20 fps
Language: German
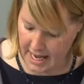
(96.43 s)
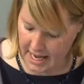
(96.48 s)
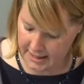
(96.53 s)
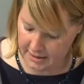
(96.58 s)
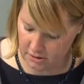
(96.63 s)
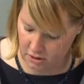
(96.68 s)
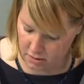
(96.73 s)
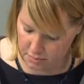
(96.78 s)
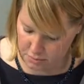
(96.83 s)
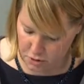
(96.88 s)

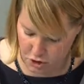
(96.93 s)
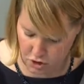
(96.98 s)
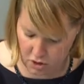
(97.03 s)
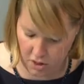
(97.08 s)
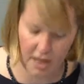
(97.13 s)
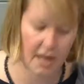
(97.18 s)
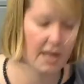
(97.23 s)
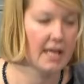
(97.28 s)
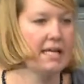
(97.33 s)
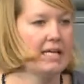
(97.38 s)

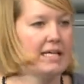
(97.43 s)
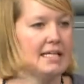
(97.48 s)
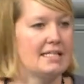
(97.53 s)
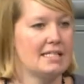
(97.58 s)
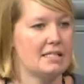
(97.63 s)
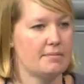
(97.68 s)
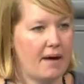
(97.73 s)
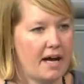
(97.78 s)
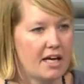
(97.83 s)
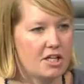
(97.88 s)
Einkommensteuer in
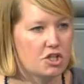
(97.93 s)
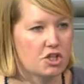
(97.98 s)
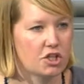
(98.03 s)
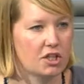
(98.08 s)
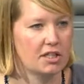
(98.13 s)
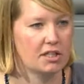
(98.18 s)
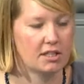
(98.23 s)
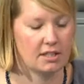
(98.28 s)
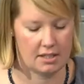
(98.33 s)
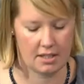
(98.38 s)
zwei
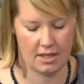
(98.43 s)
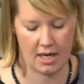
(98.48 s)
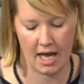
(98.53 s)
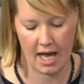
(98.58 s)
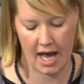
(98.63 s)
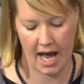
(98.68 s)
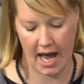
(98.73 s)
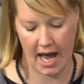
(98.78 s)
Schritten